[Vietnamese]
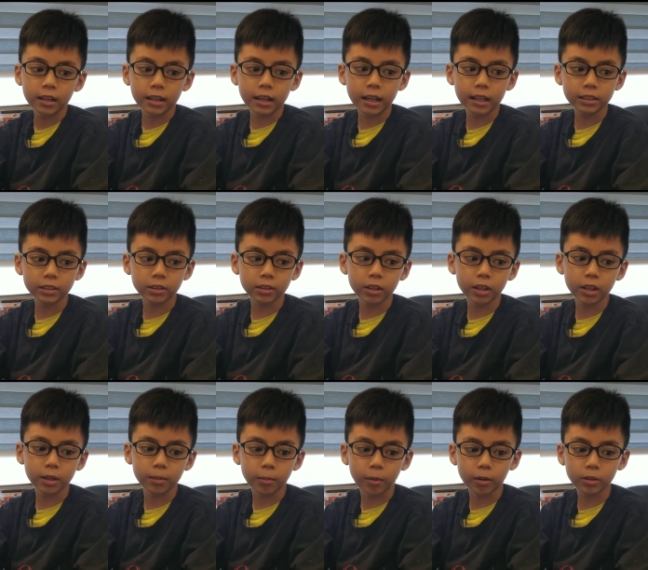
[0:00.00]
cái sau
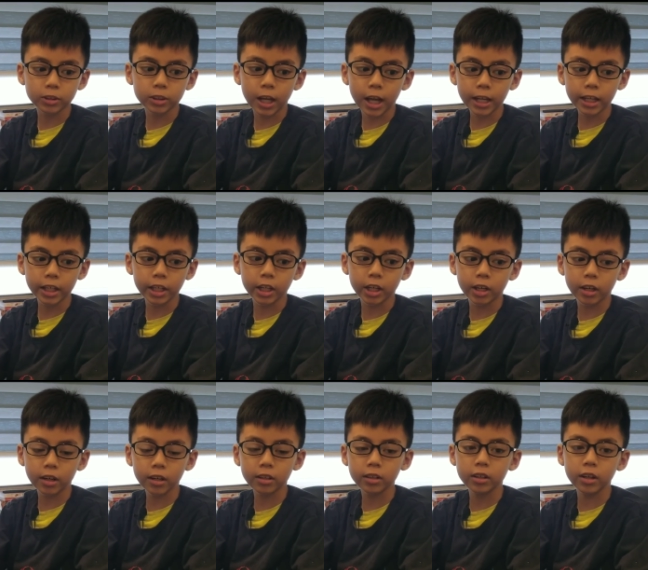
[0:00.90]
đó thì mỗi sáng thì
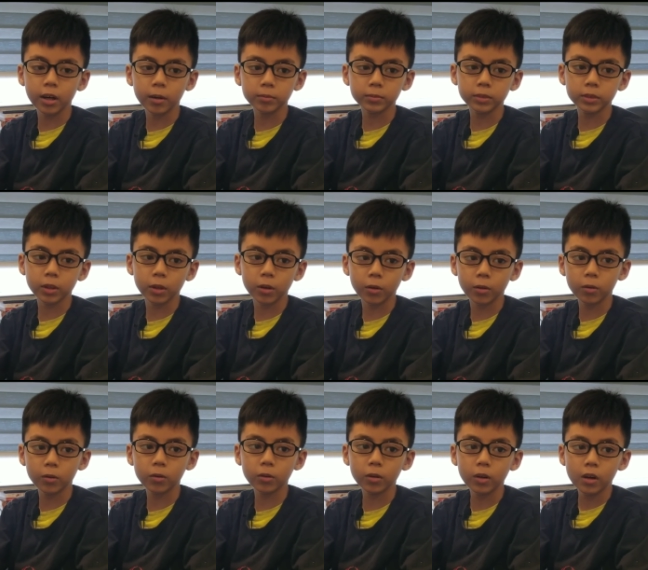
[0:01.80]
nó đưa ông
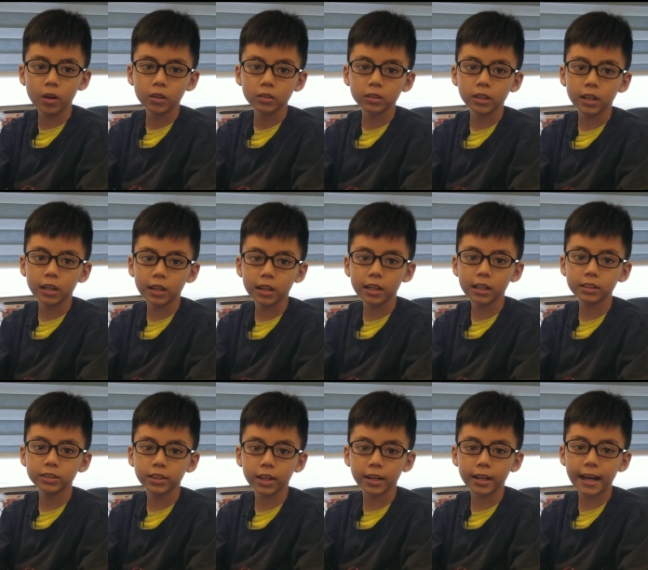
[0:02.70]
chủ
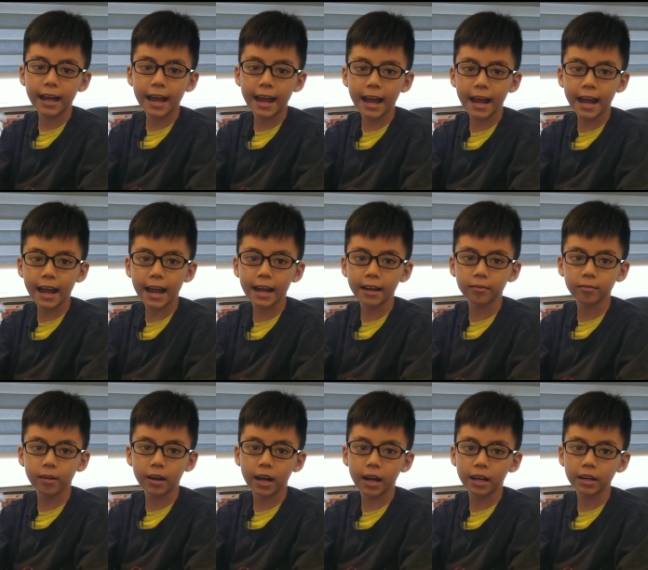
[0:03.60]
tới sân ga
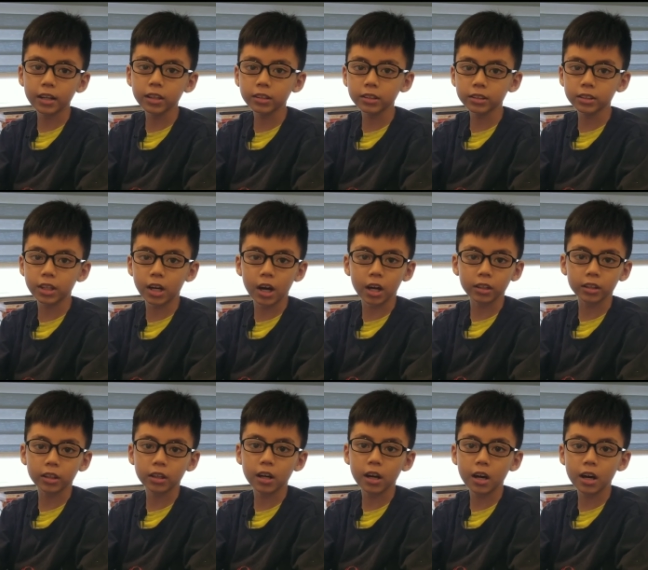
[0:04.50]
và đứng chờ
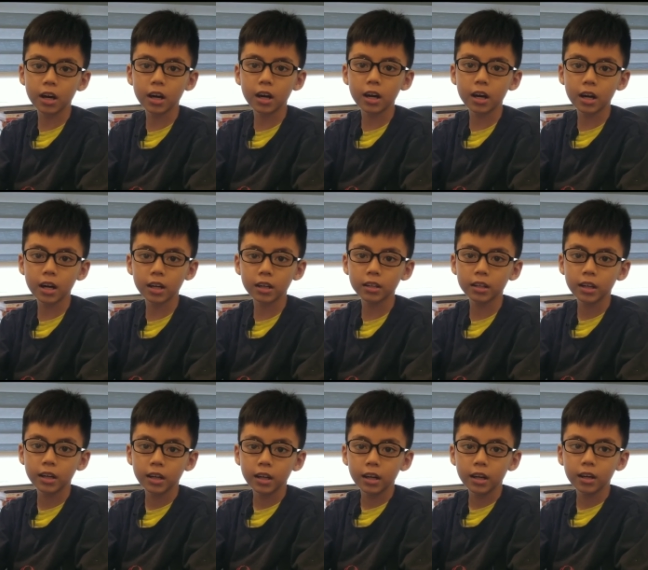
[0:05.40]
cho đó
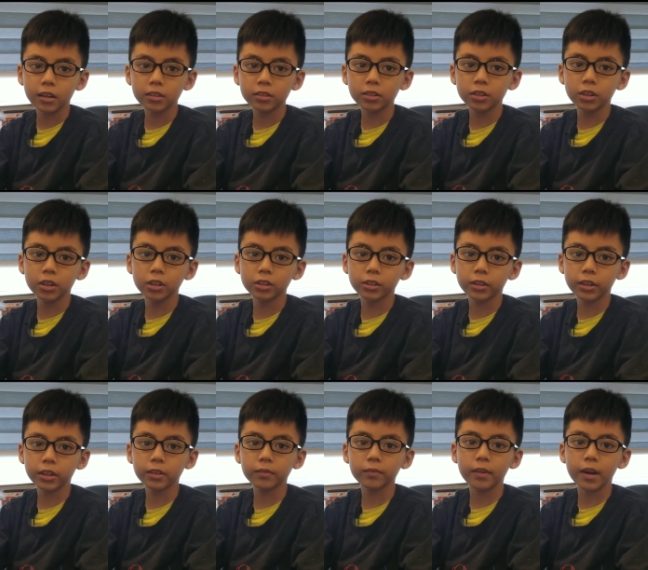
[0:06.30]
đến trưa
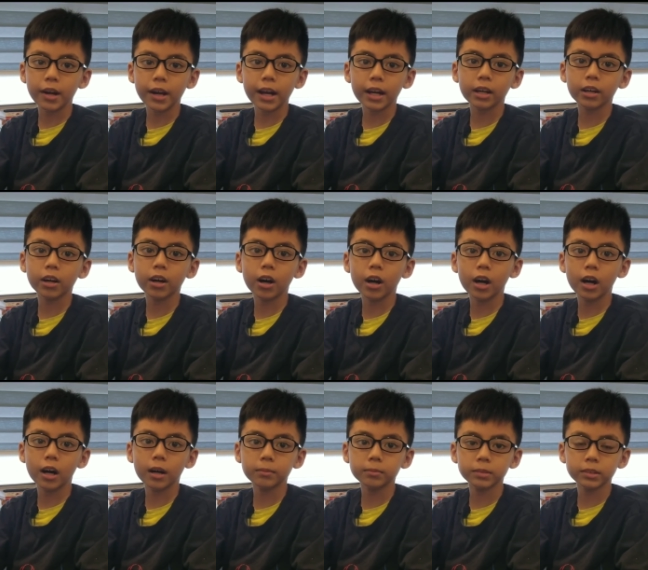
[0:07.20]
sau nó về nó ăn
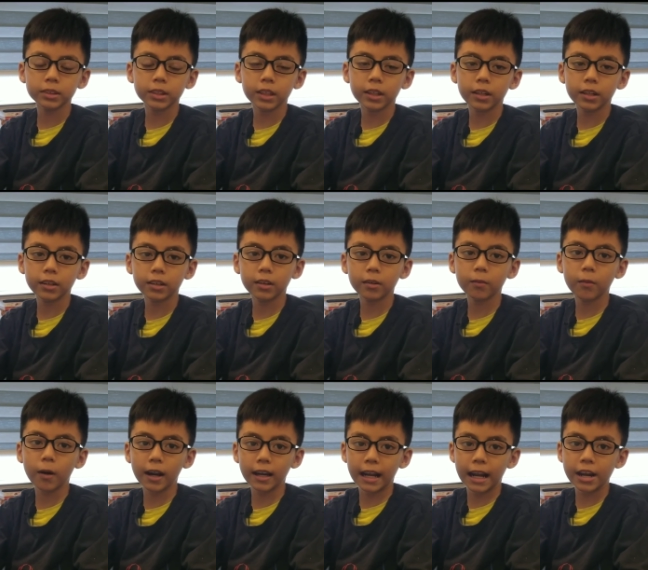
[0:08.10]
cơm sau đó nó
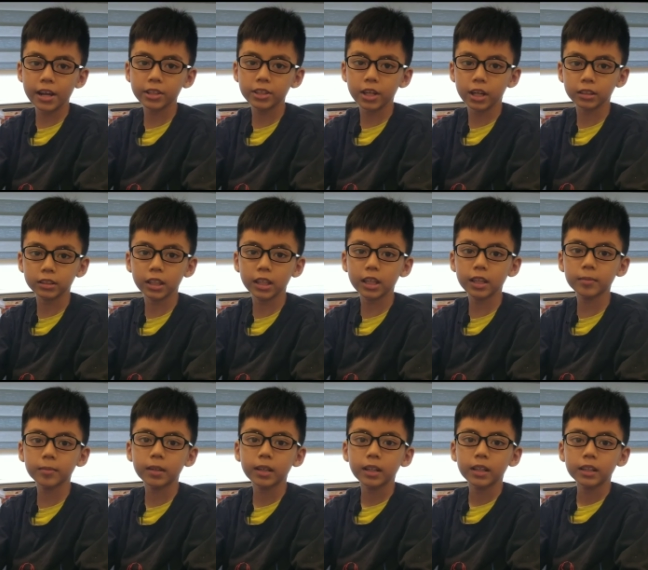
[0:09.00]
quay lại nó chờ
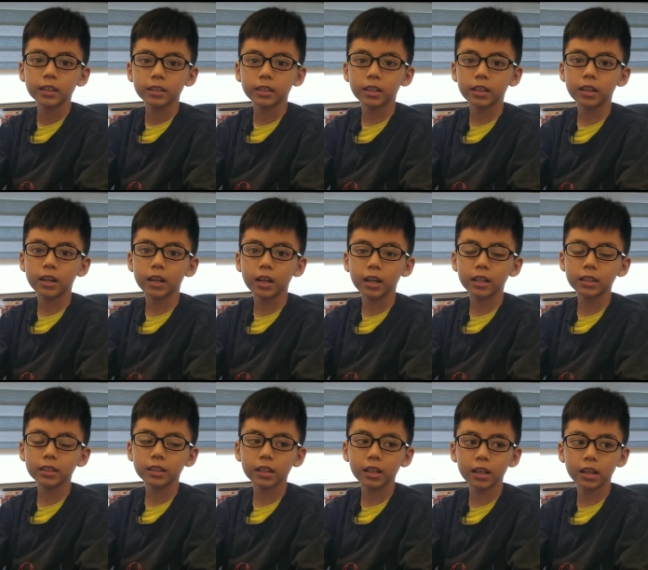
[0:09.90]
tiếp
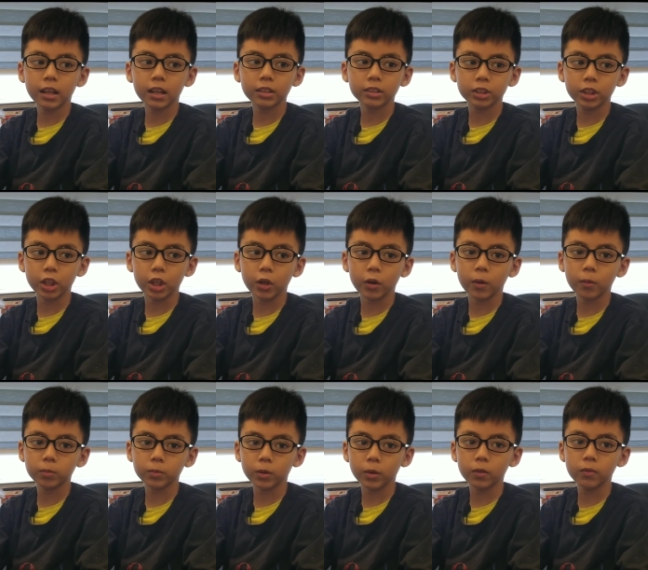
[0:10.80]
cho đến ờ, chiều
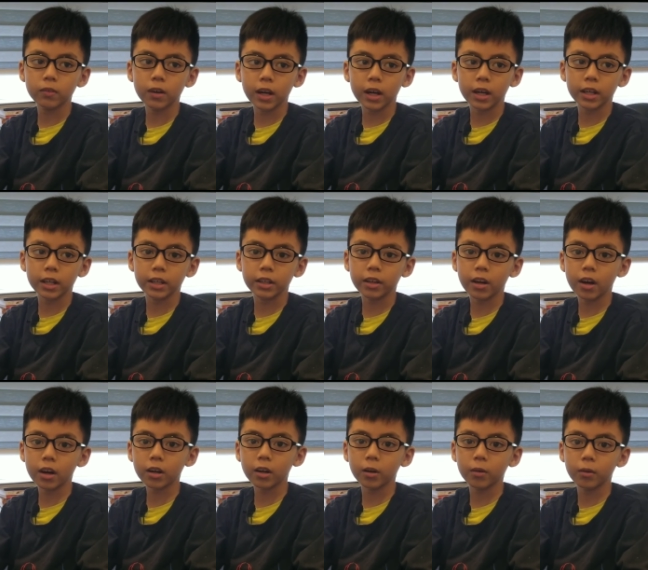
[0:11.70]
ông chủ về thì
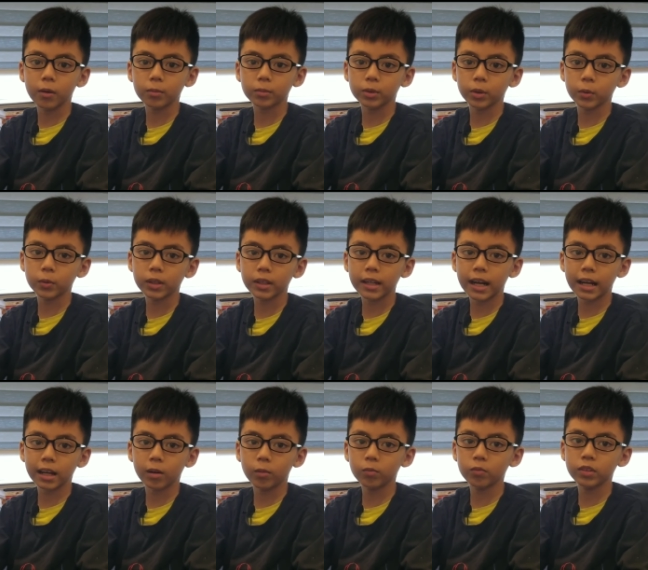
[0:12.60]
nó cùng ông chủ đi
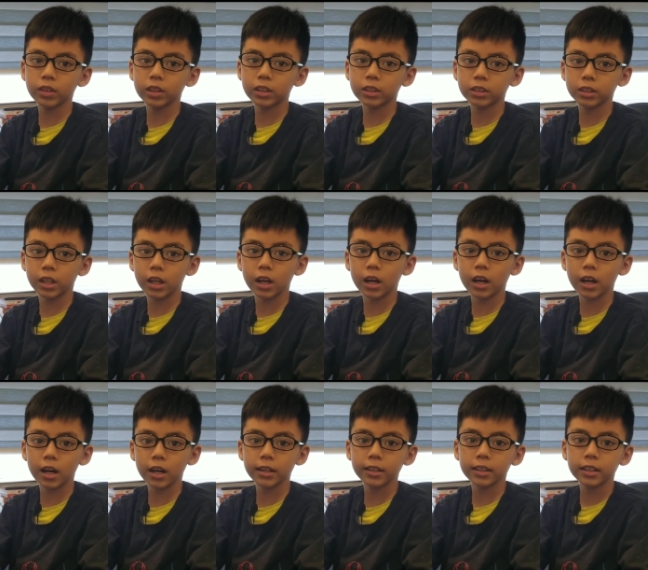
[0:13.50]
ra công viên
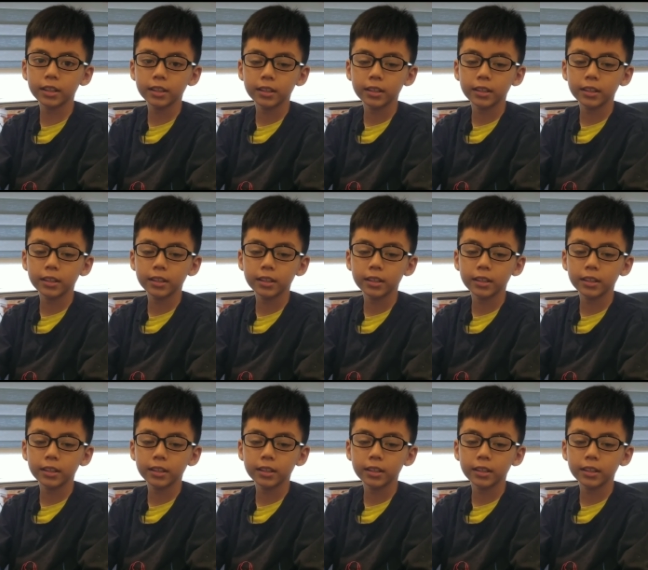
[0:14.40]
chơi